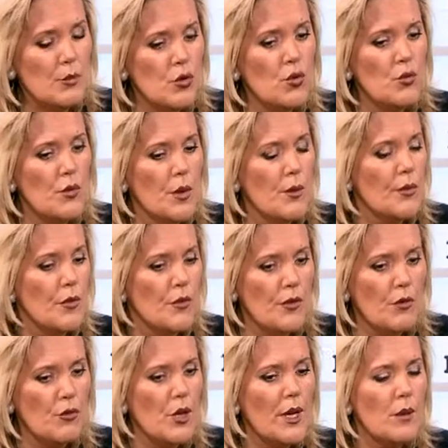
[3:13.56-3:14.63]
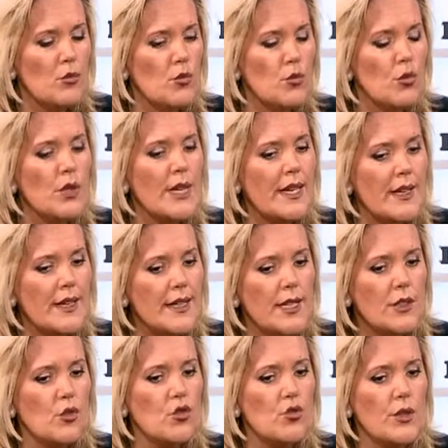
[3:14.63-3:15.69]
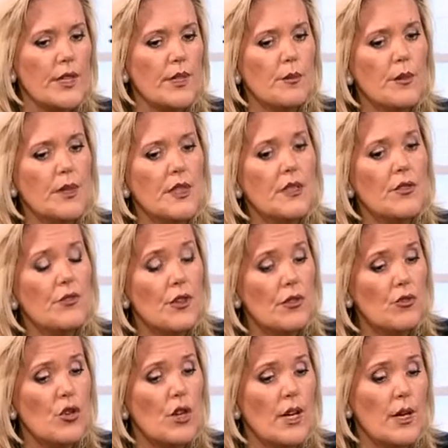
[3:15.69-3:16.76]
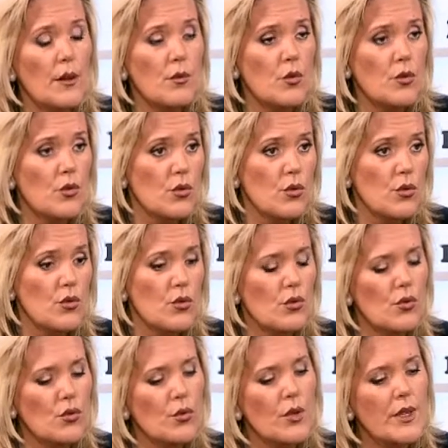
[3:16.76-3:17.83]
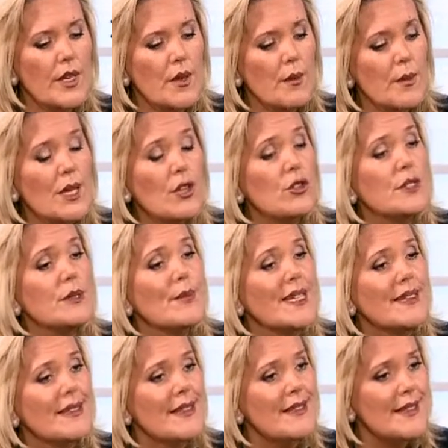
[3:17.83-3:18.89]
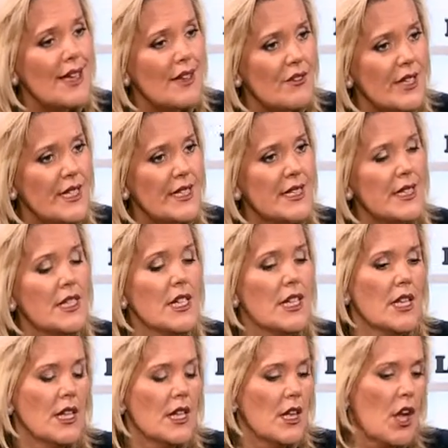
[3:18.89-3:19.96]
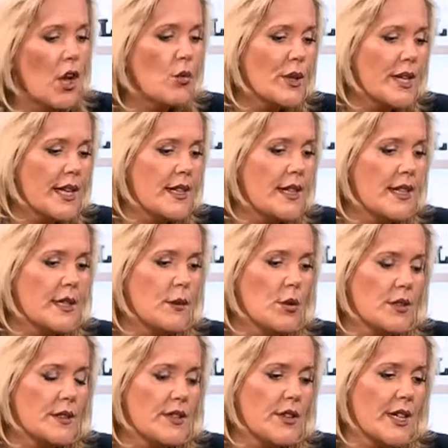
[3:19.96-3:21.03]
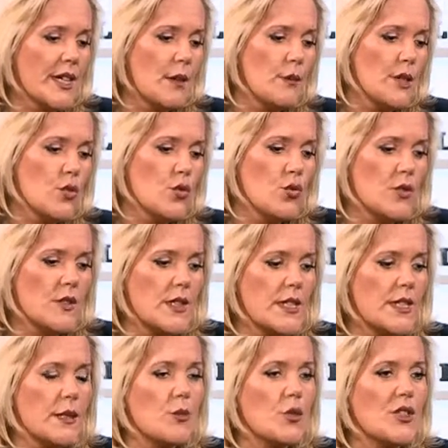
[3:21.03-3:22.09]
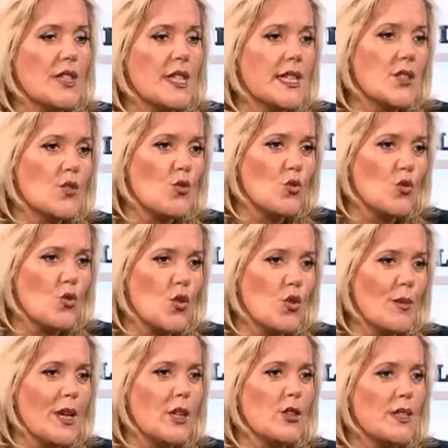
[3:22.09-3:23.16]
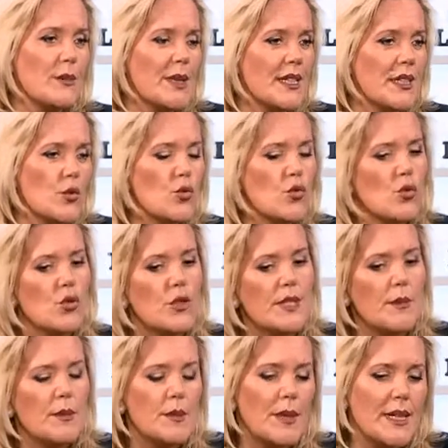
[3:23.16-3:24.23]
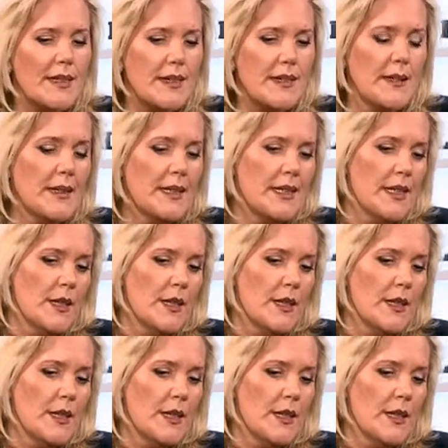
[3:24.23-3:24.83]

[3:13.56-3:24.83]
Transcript: Absolument. Favorable donc à 4 jours et demi, favorable euh, donc à un mercredi matin travaillé, un week-end libre. C'est vrai que la mission c'est poser des questions sur le mercredi matin ou sur le samedi matin,